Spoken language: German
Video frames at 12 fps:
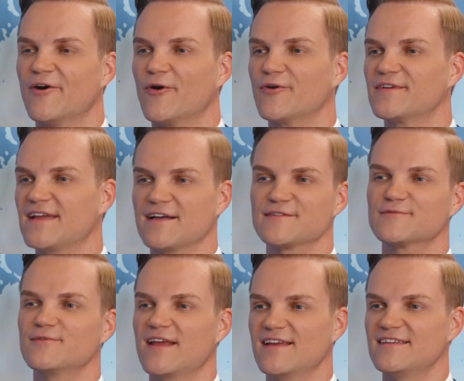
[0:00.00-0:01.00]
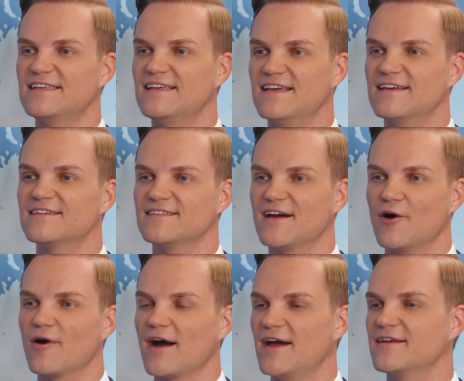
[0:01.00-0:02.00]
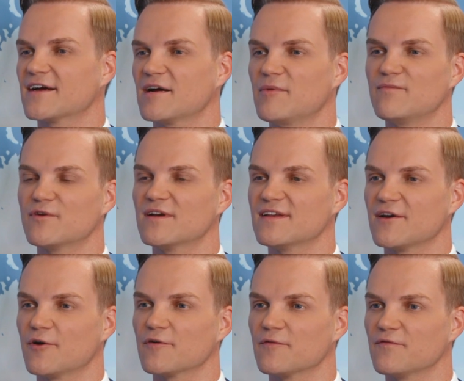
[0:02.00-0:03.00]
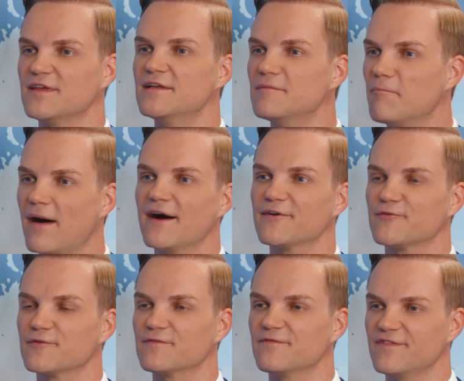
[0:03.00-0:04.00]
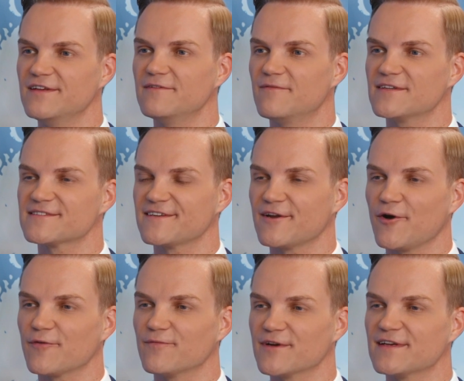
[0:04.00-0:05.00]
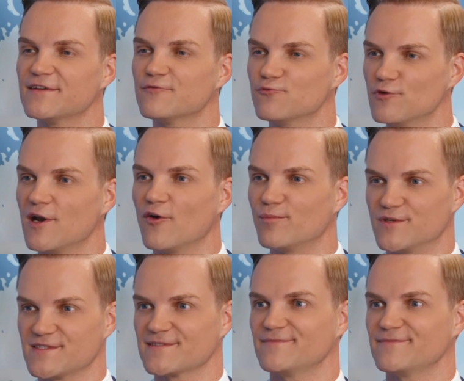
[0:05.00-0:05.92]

Und dazu lädt die Gegend ja auch ein. Da kann man wirklich auch viel machen und viel, was dann auch wirklich Urlaub ist.